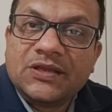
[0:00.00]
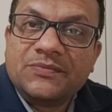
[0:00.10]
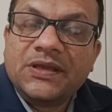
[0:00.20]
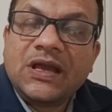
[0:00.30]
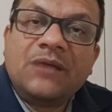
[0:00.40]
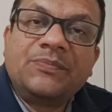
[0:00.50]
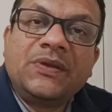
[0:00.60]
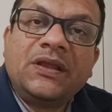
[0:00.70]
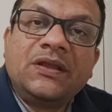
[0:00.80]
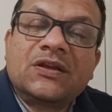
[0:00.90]
कि भाई
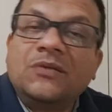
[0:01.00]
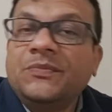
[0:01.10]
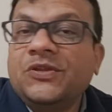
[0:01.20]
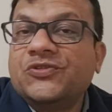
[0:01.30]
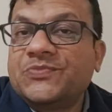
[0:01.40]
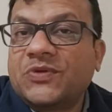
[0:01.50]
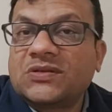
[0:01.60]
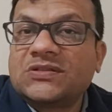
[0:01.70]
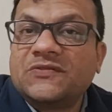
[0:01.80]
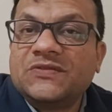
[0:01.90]
आपने कंपनी जो
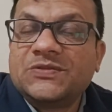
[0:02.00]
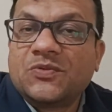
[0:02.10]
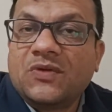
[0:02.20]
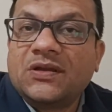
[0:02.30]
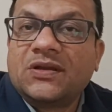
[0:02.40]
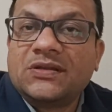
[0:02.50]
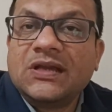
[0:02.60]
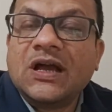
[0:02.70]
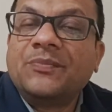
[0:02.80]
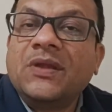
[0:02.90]
प्रोडक्ट सर्विस प्रोवाइड
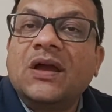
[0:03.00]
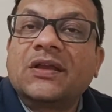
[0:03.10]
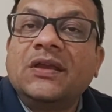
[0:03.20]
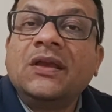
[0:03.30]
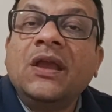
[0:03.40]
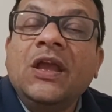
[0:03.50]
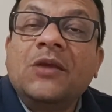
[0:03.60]
करती है आपने आगे